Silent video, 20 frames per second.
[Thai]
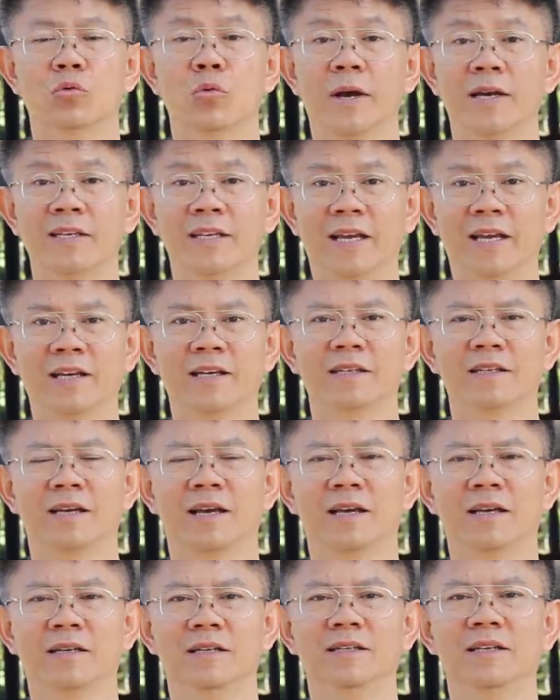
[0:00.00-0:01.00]
วัยเด็ก
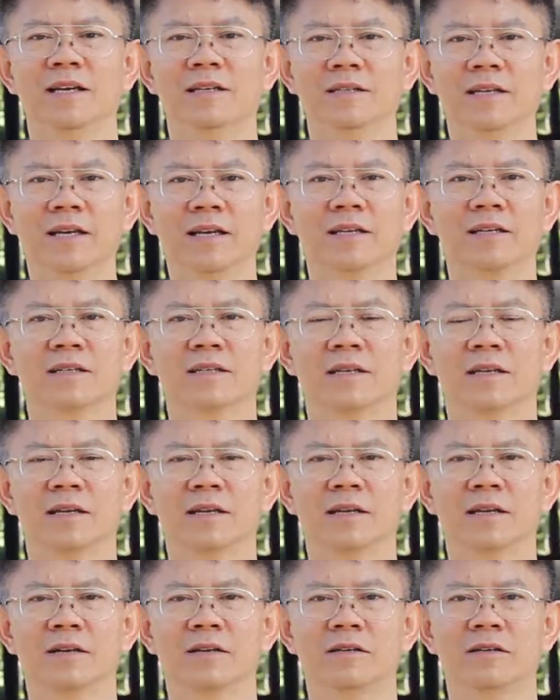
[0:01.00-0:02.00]
นะฮะหรือเด็กๆนะ
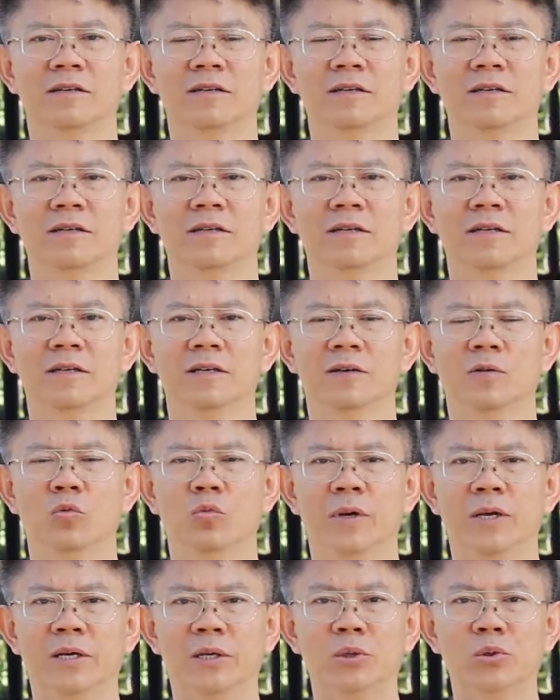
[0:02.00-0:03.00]
ฮะแล้วก็
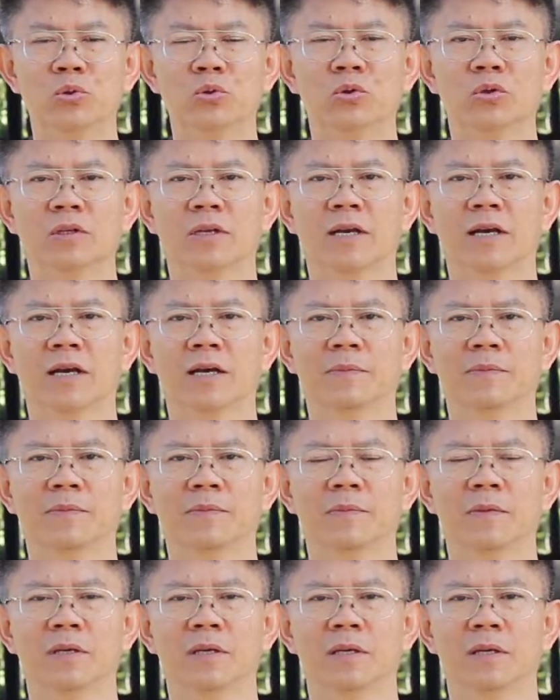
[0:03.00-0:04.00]
วัยรุ่นนะครับ
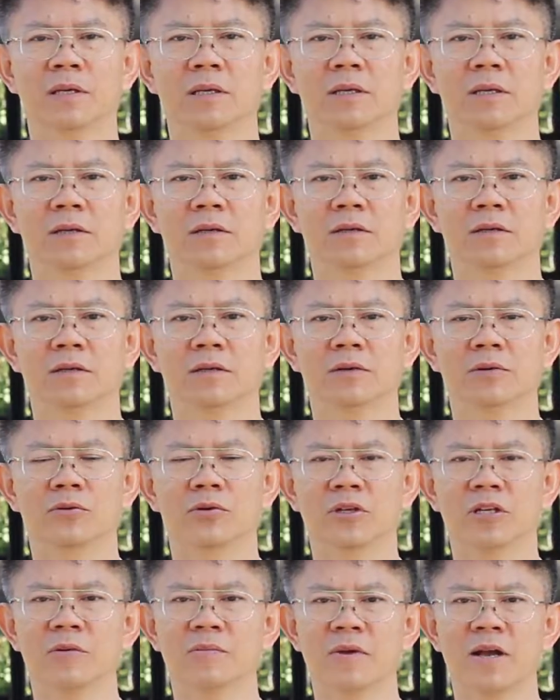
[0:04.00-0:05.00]
แล้วก็ค
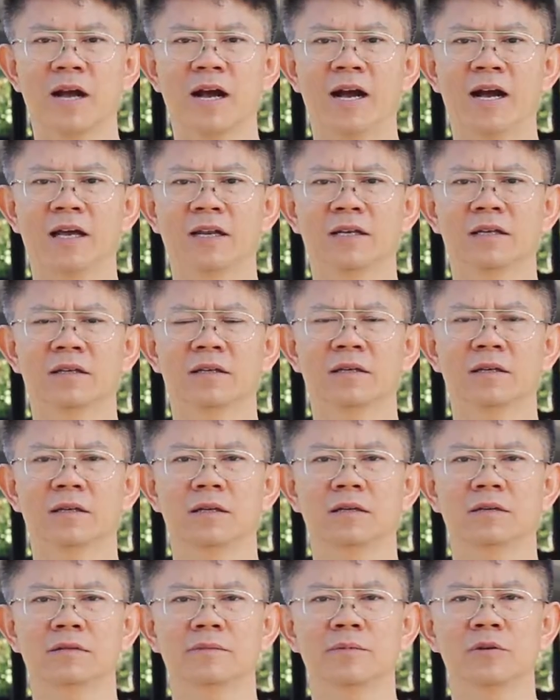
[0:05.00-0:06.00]
นทำงาน
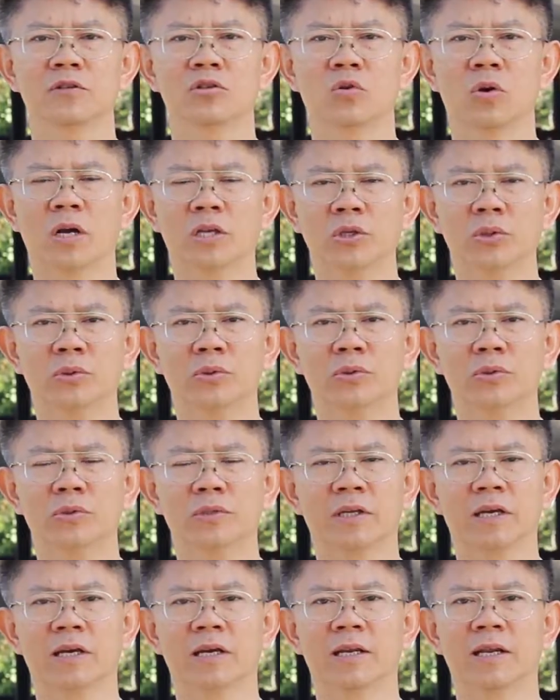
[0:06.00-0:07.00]
หรือผู้สูงอายุ
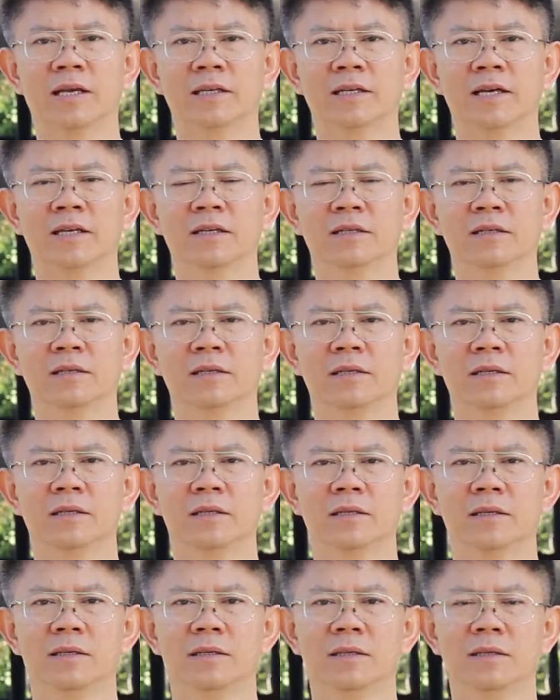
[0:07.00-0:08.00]
นะฮะหลายท่าน
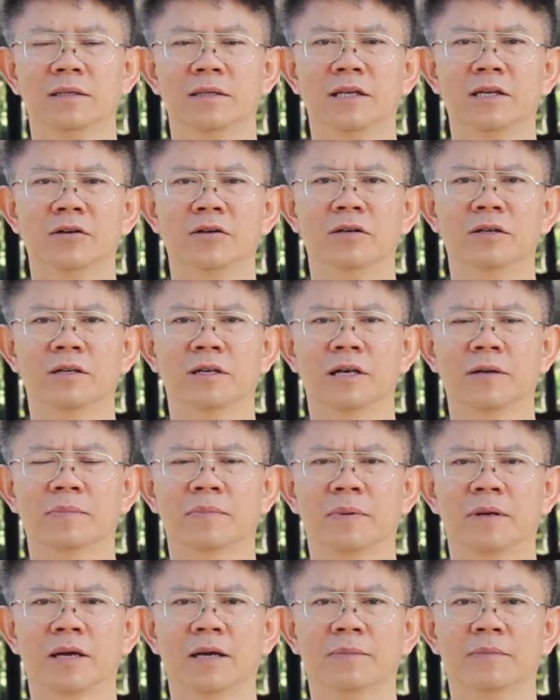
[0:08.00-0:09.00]
แน่นอนครับ
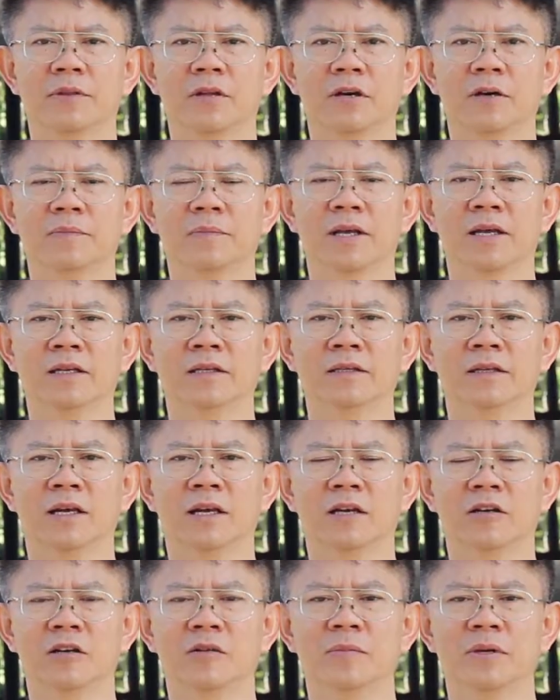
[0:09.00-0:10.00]
คำตอบนั้นนะ
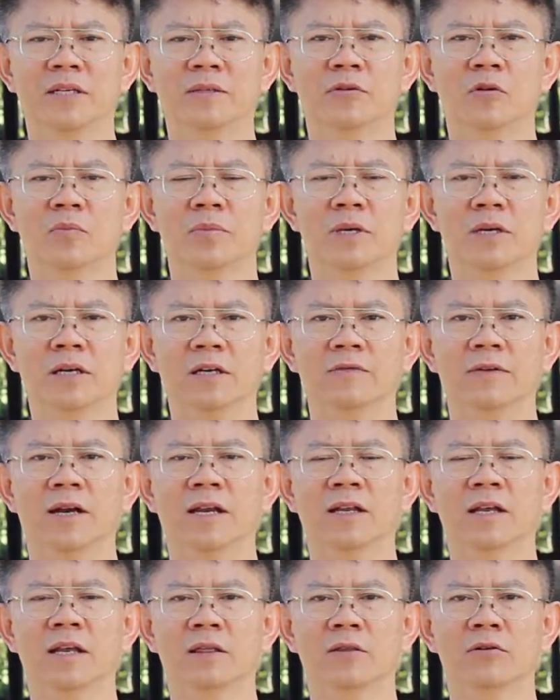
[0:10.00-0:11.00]
ฮะก็เหมือนที่ผมเกริ่นไว้
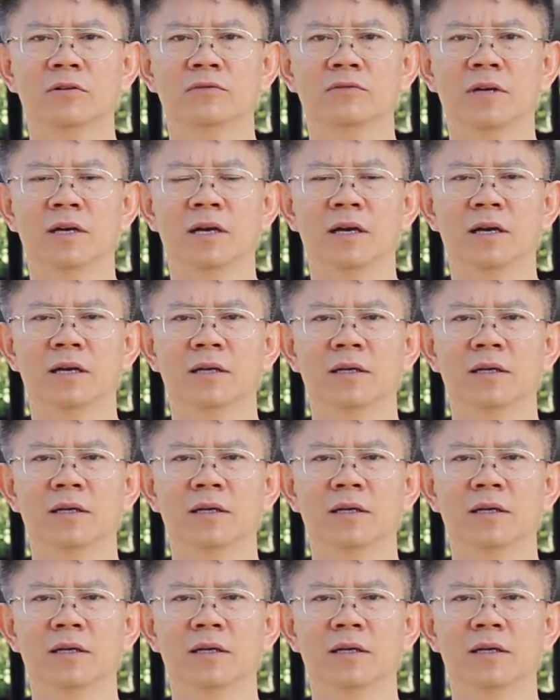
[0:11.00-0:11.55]
ตั้งแต่ต้นว่า